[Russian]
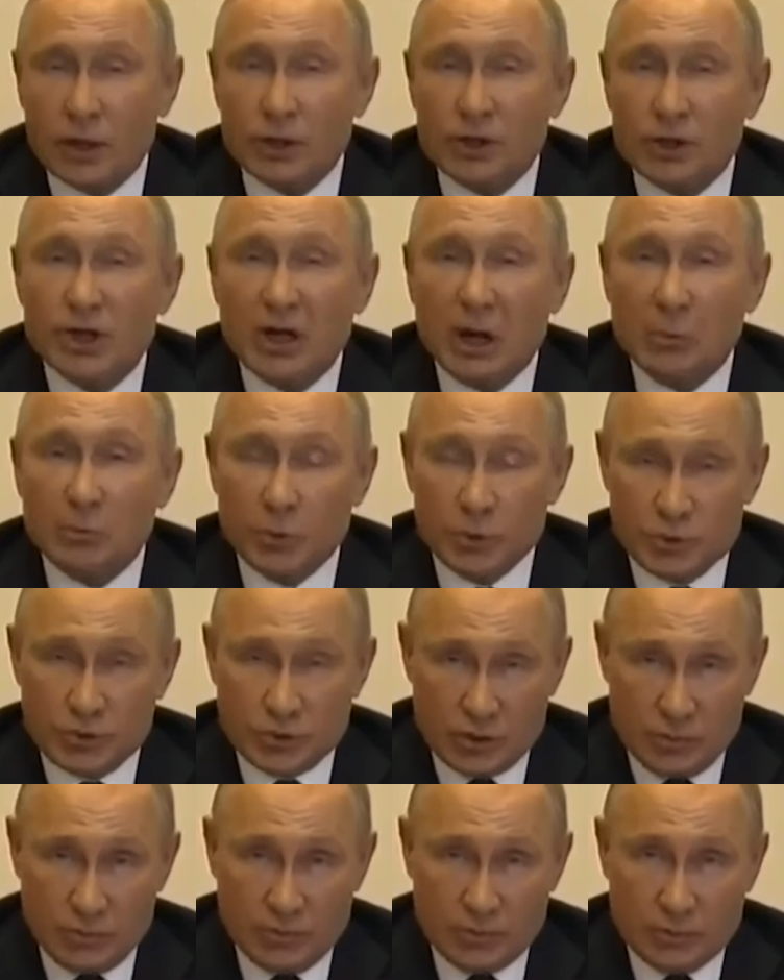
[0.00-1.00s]

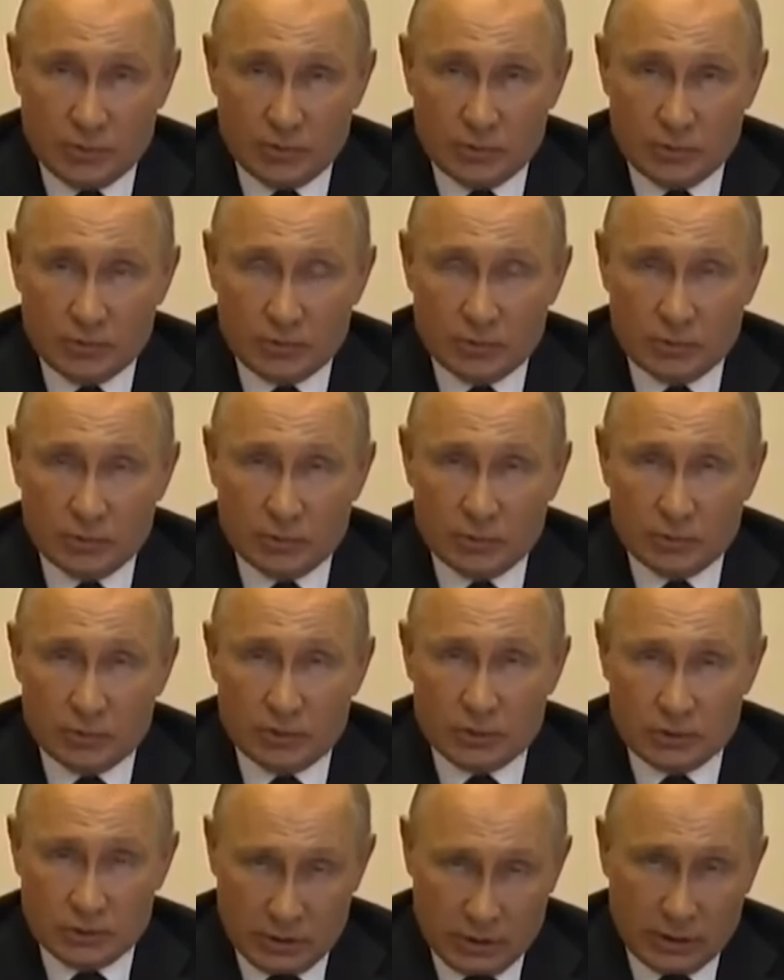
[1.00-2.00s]
нерабочими
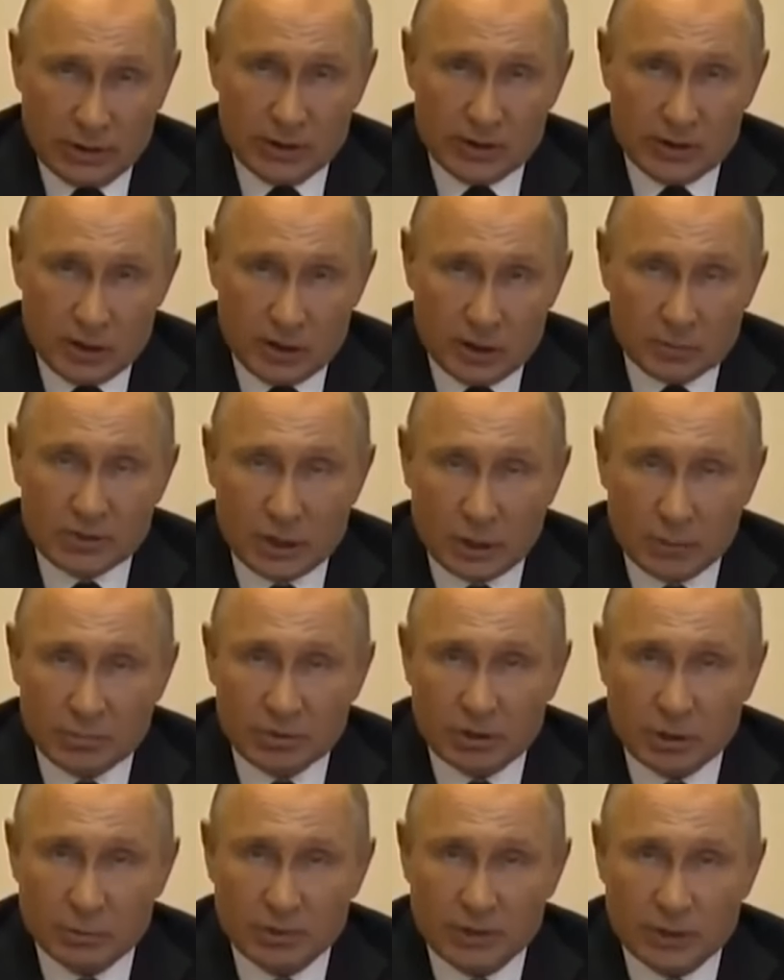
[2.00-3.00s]
сохранением
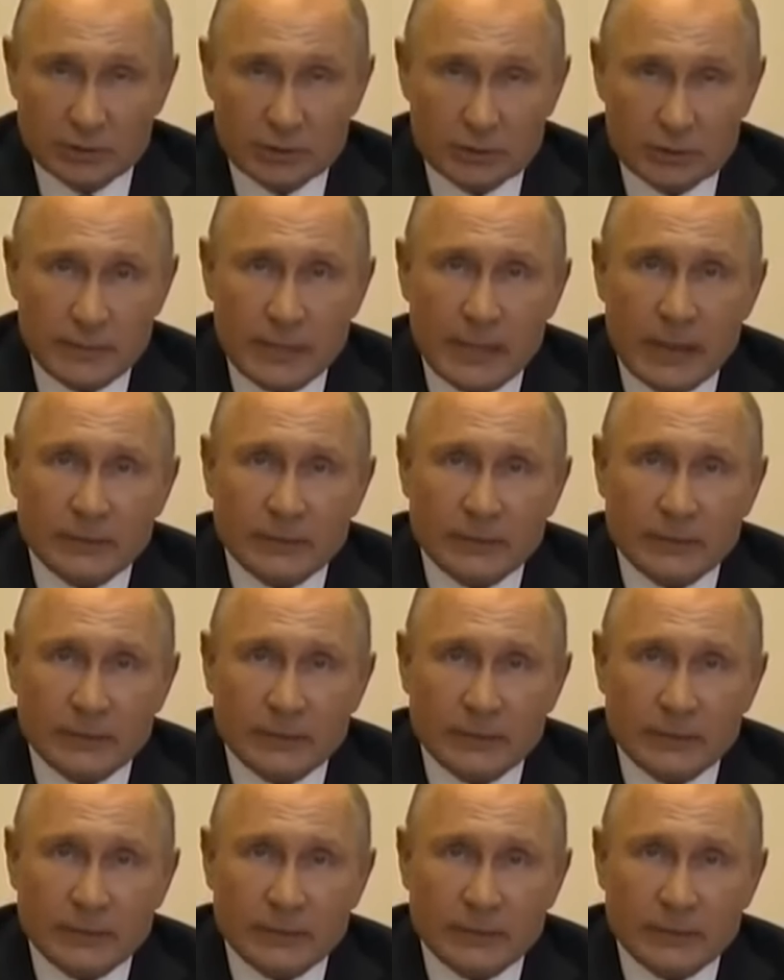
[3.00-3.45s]
заработной платы.